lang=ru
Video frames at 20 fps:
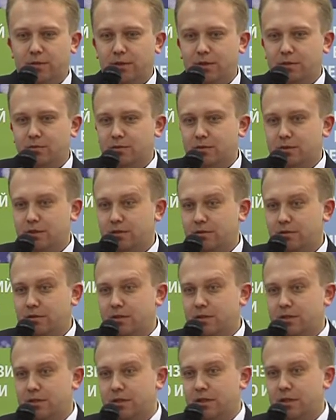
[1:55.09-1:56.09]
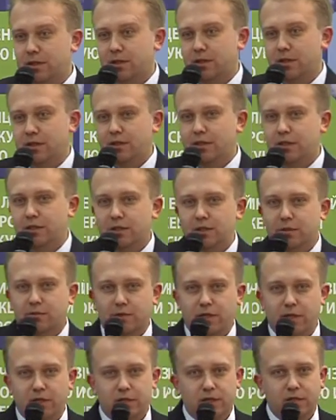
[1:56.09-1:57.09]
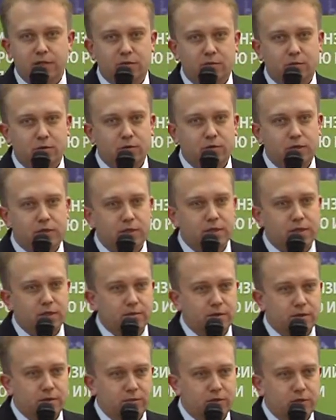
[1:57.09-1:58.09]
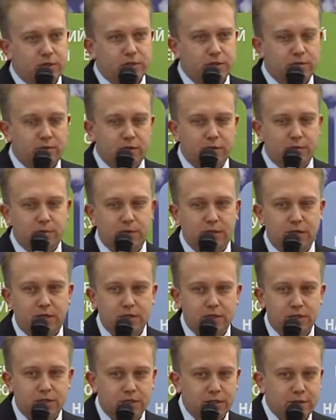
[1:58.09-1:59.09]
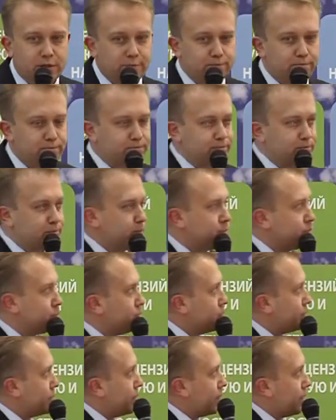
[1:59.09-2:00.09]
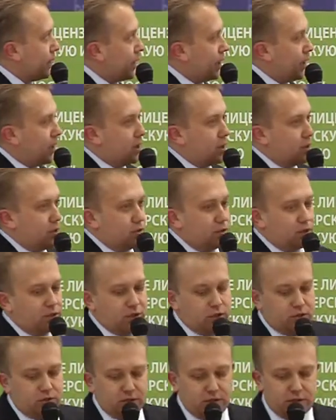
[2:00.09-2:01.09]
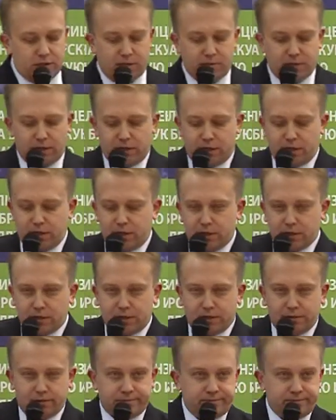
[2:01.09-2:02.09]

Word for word: поэтому, соответственно, данные линии, чем дальше они в будущее, тем они больше имеют погрешность. Но это еще не самое интересное.